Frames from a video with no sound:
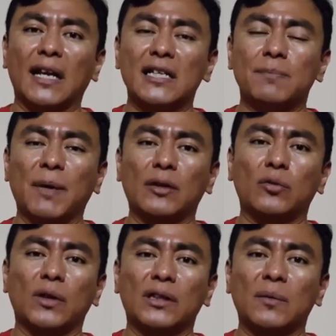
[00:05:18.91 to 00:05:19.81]
el
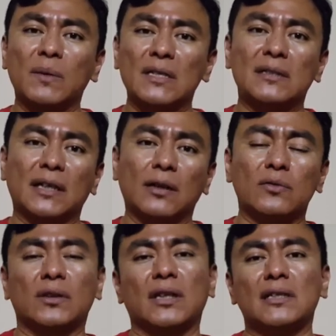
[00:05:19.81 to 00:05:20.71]
aspecto activista que
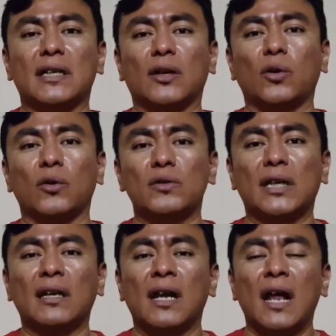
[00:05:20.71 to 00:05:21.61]
nos interesa
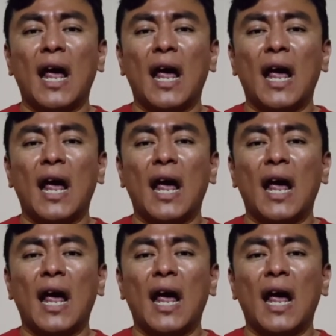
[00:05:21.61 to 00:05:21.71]
reconocer